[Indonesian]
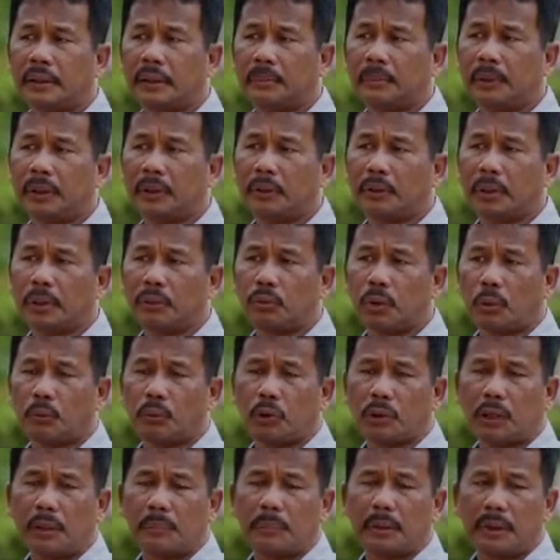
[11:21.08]
lebih kurang
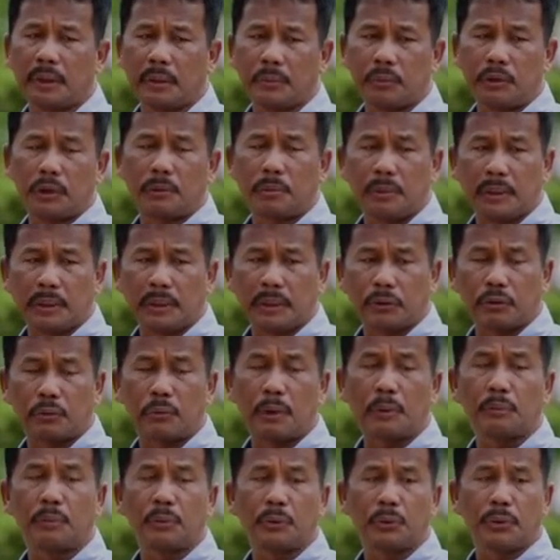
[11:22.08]
28.990
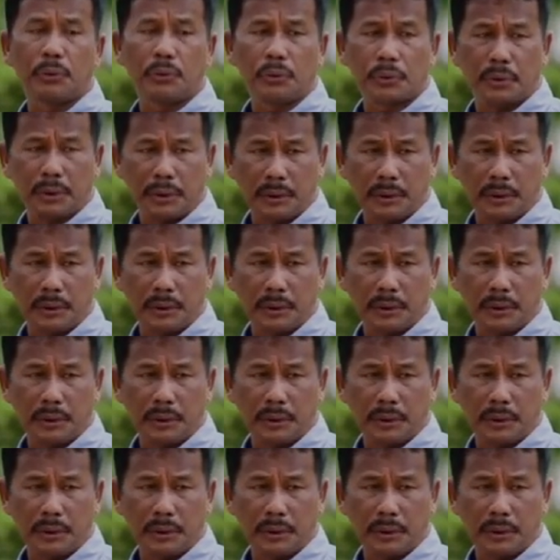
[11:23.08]
itu